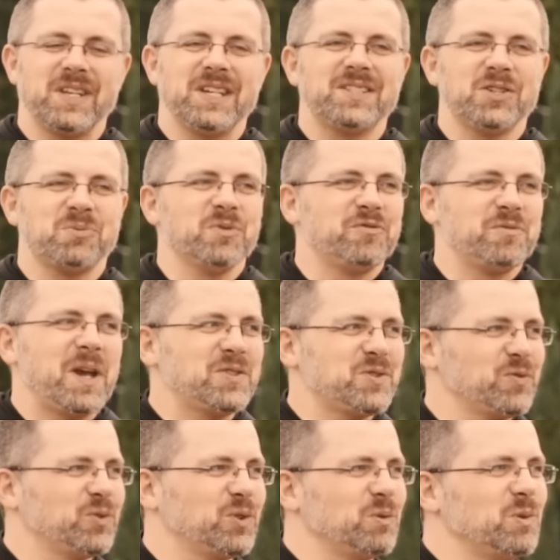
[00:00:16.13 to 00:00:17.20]
Jesteśmy w
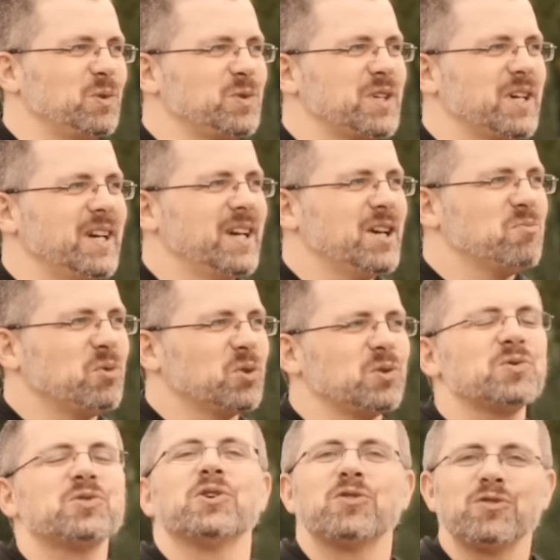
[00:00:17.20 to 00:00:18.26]
miejscu, w którym ludzie
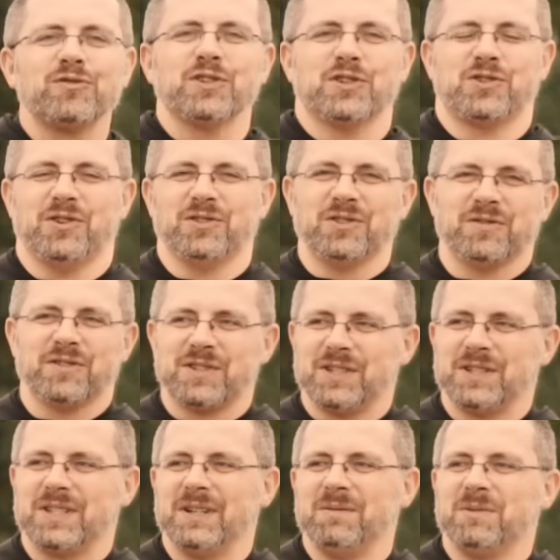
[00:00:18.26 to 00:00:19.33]
modlą się również o nowe
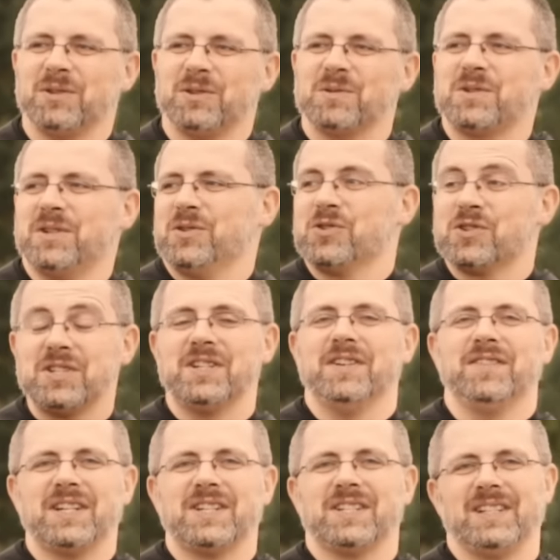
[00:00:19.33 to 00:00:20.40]
życie, modlą się o
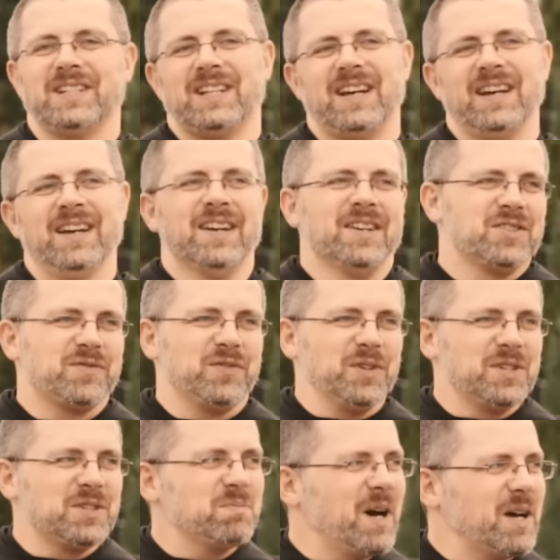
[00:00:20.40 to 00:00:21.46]
życie wieczne dla
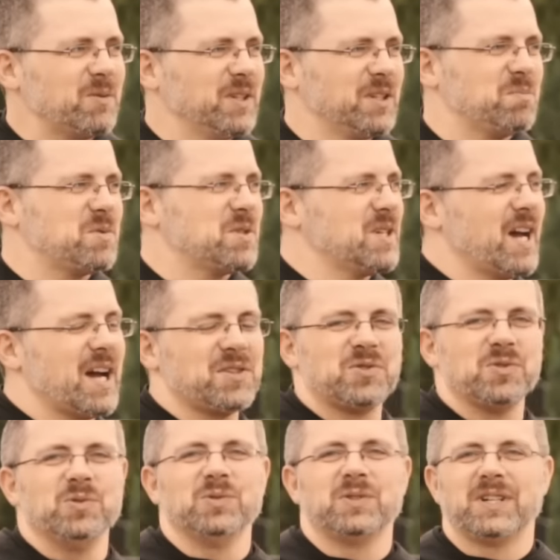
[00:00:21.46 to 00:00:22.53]
swoich zmarłych,
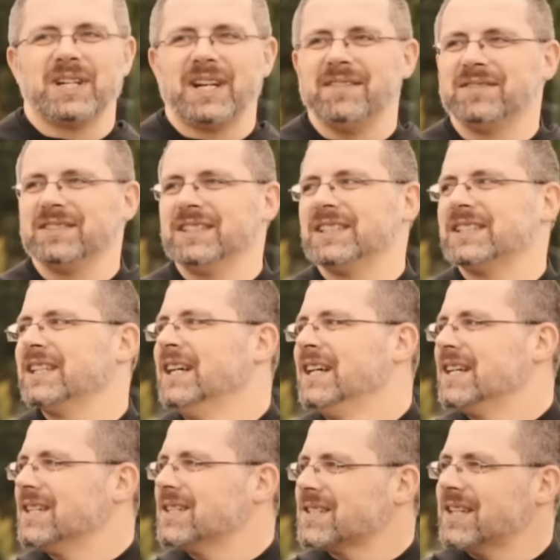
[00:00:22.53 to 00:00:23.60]
przyjaciół, krewnych,
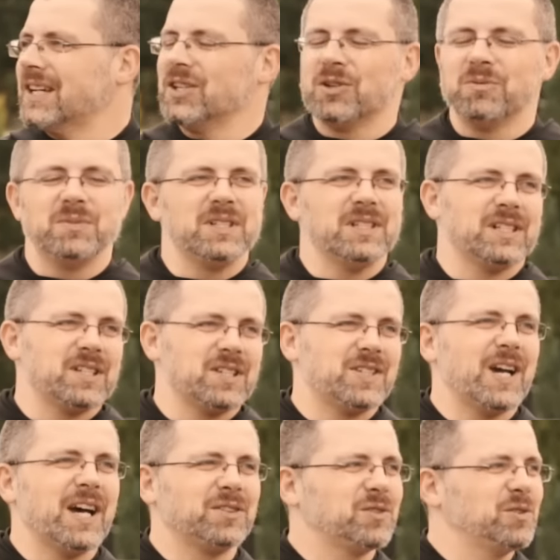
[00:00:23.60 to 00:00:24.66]
znajomych,
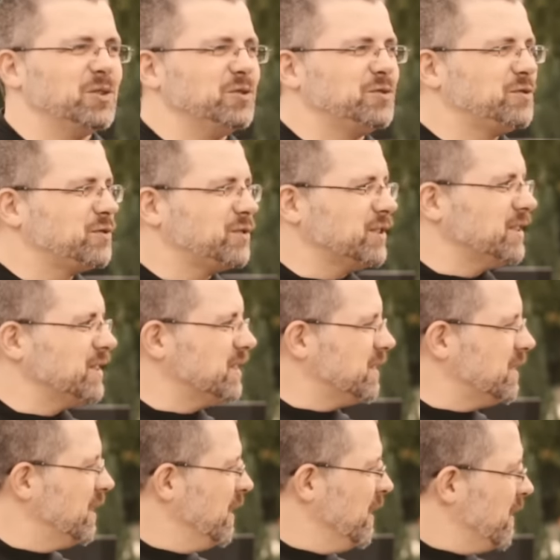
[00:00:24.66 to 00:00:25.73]
dziadków,
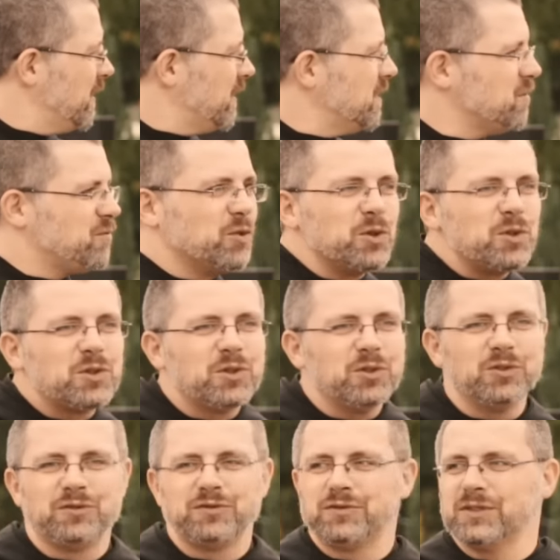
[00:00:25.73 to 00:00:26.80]
y, y,
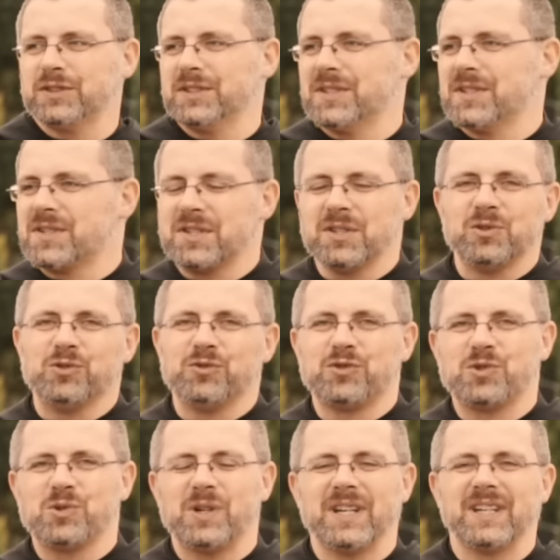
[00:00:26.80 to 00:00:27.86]
wujków, y,
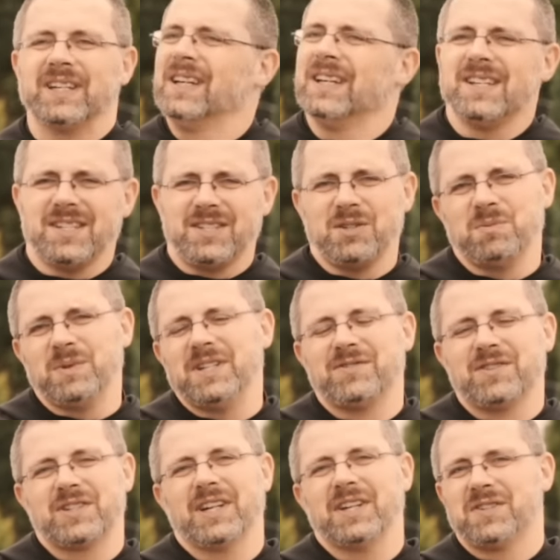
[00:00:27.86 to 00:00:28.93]
synów, córek. Jesteśmy
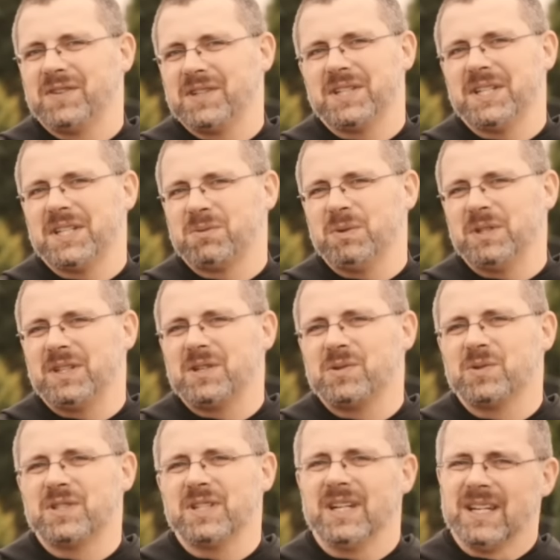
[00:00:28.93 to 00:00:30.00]
najzwyczajniej w świecie na
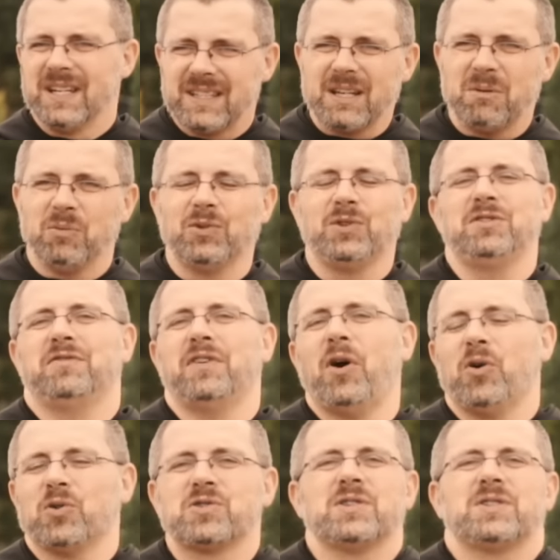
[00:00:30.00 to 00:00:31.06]
cmentarzu, gdzie ta modlitwa
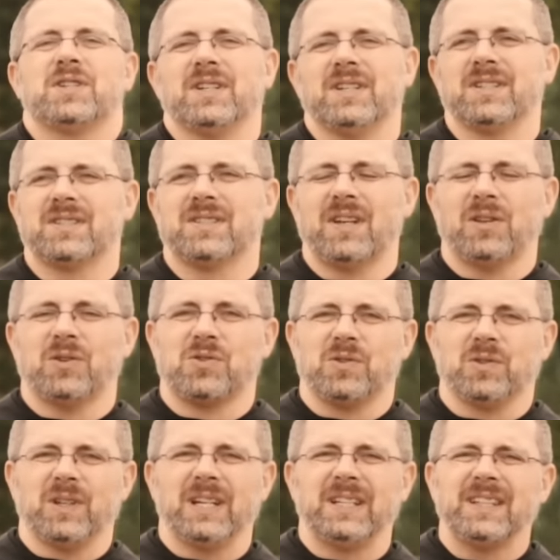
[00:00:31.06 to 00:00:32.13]
o życie jest
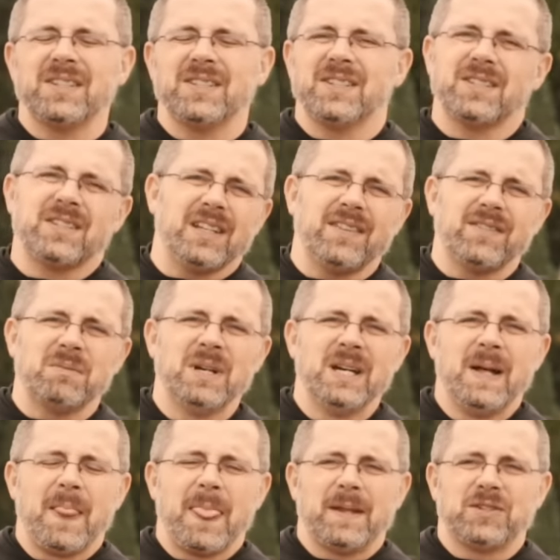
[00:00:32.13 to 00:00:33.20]
zanoszona. I tak się zastanawiam,
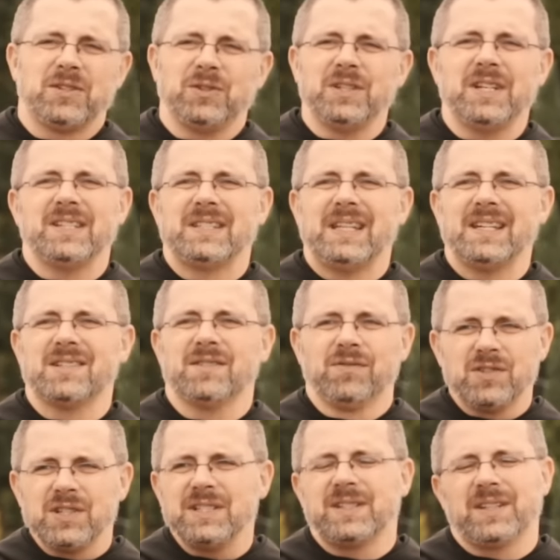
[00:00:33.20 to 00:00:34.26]
czy to nie jest tak, że
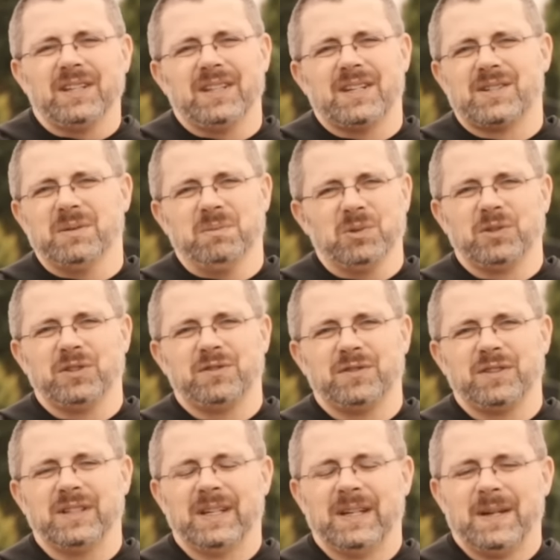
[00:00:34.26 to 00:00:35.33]
wszystkie nasze
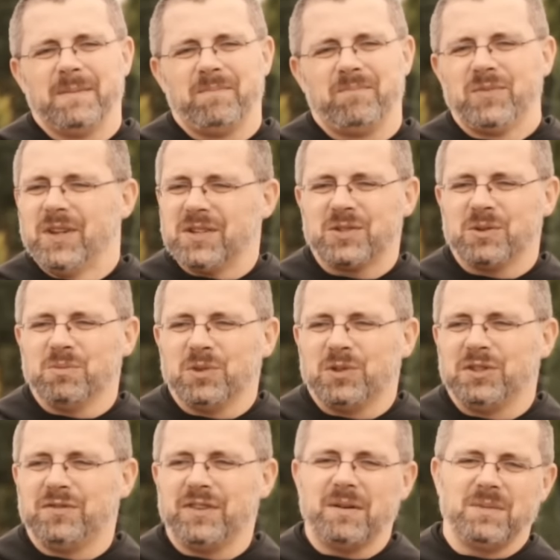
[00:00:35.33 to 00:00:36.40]
modlitwy nie są
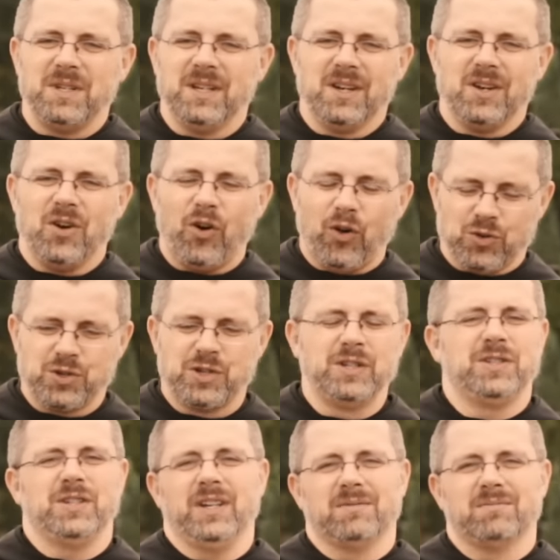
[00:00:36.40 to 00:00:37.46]
modlitwami o
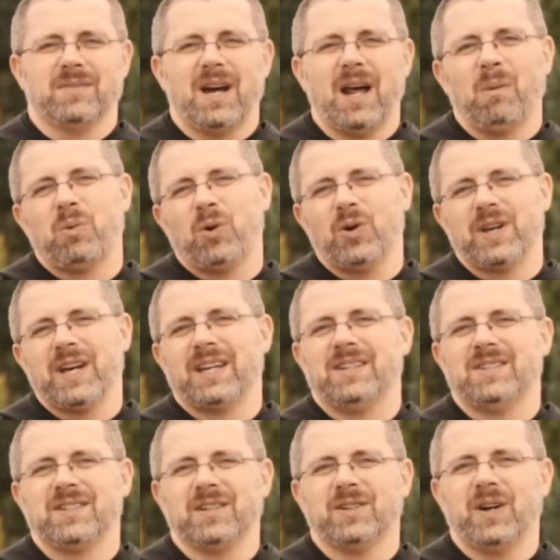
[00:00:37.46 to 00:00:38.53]
życie albo o
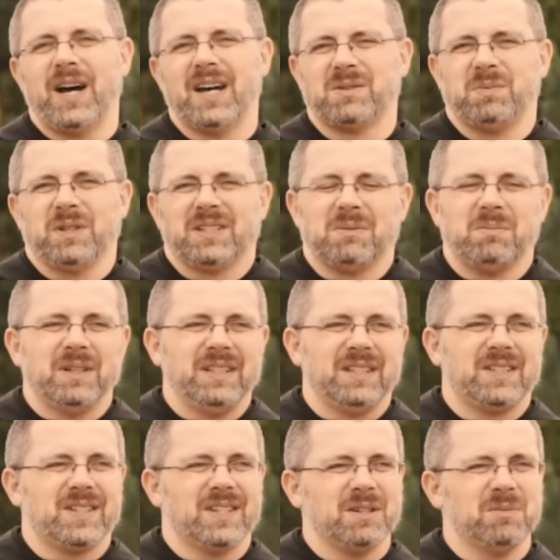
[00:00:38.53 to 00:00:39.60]
jakiś jego aspekt. Chyba
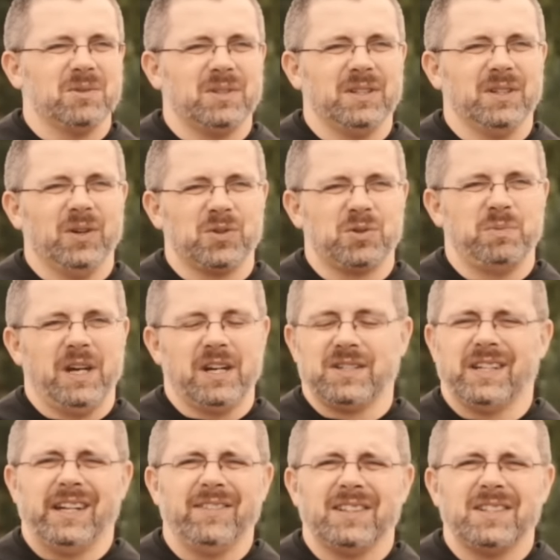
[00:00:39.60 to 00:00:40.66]
nikt się nie modli o
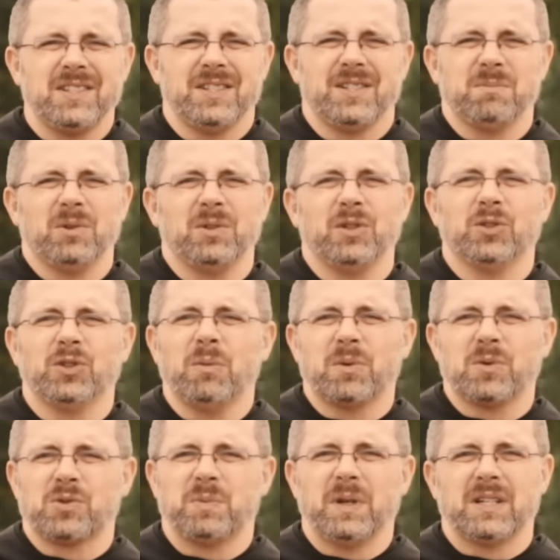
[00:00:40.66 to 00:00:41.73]
śmierć. Nawet jeśli się modli o
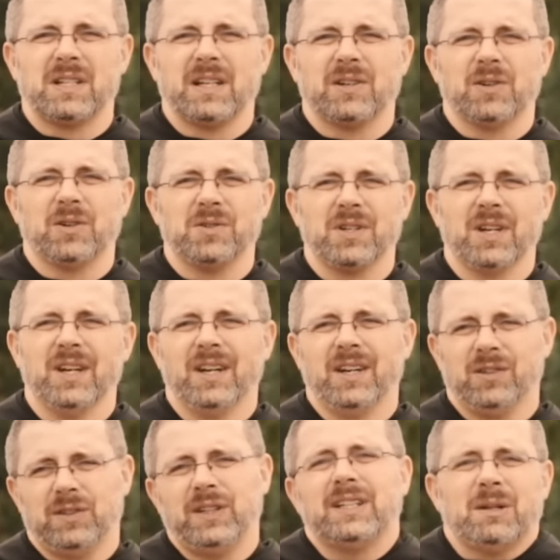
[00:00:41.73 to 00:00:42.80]
dobrą śmierć dla kogoś,
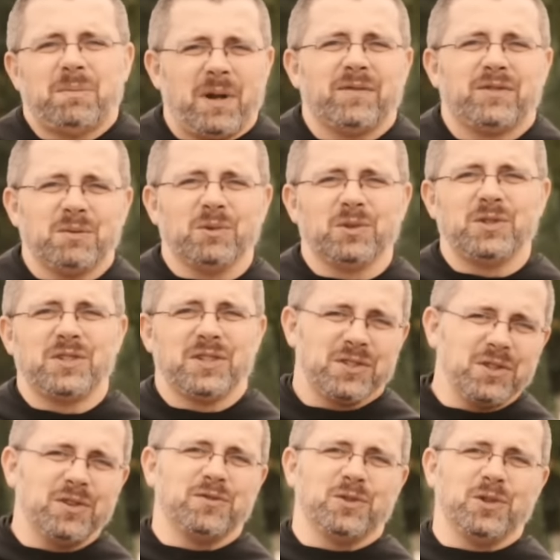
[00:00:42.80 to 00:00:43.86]
to tak naprawdę modli się
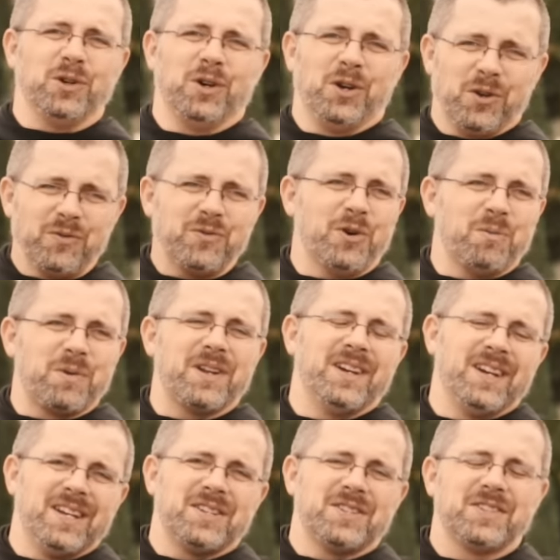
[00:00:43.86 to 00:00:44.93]
znowu o dobre
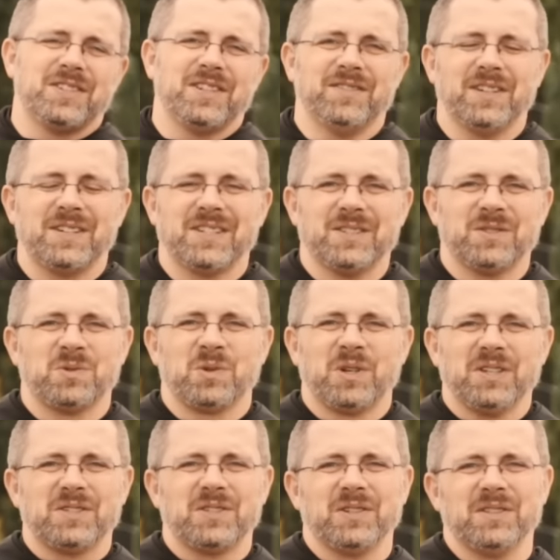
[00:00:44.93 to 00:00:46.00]
życie wieczne z
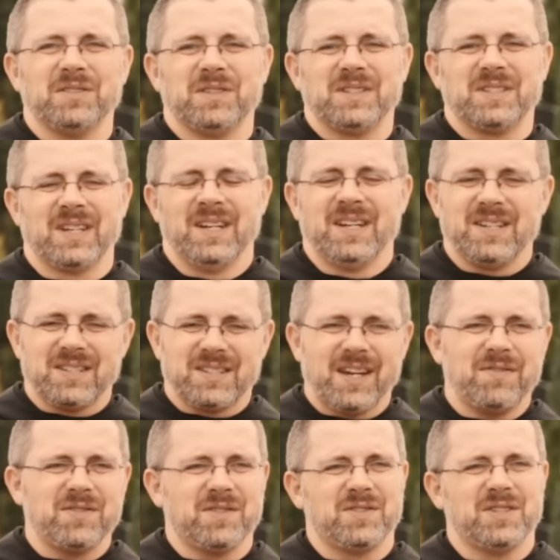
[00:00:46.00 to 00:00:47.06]
drugiej strony, więc
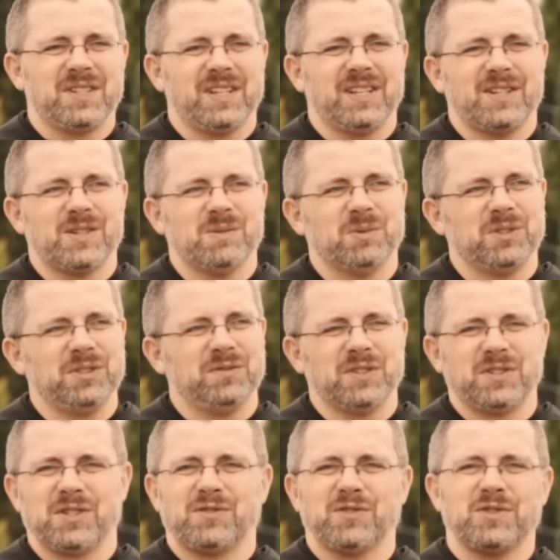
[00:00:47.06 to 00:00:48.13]
zawsze wszystkie nasze
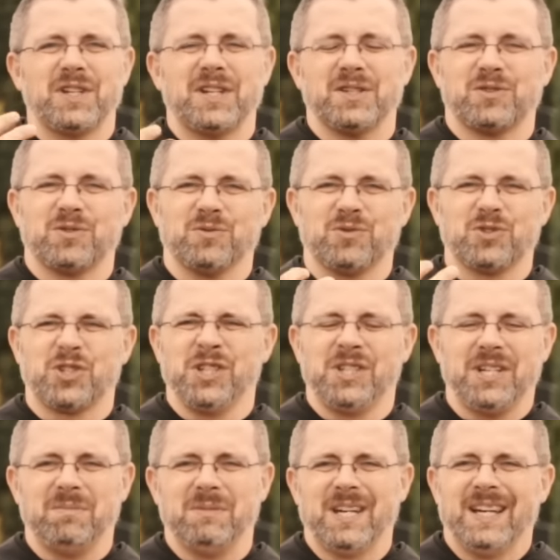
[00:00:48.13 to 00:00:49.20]
modlitwy gdzieś związane są z
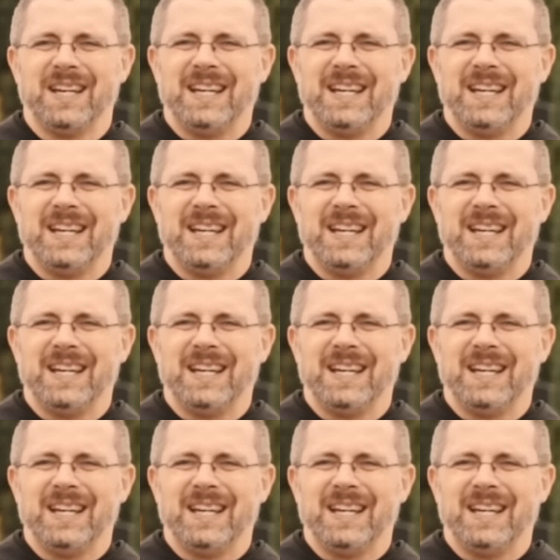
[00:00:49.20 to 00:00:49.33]
życiem